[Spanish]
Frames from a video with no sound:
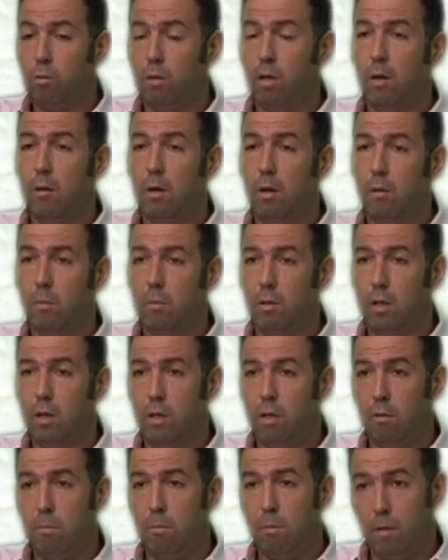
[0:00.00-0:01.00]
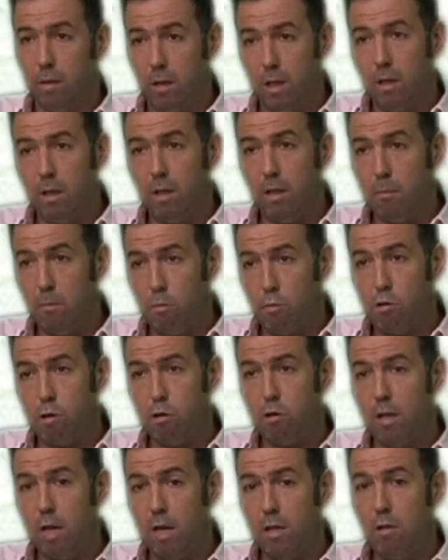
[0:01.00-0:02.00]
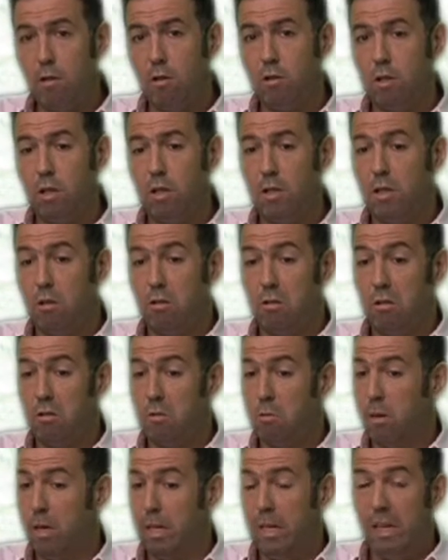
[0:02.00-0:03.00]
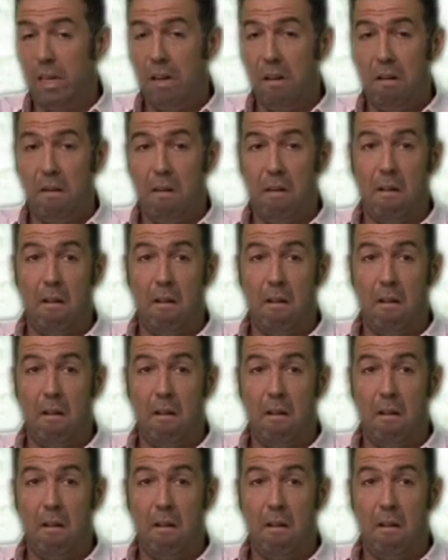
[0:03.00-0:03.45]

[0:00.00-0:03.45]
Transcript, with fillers: trabajo político importante de muchos años en esa zona azucarera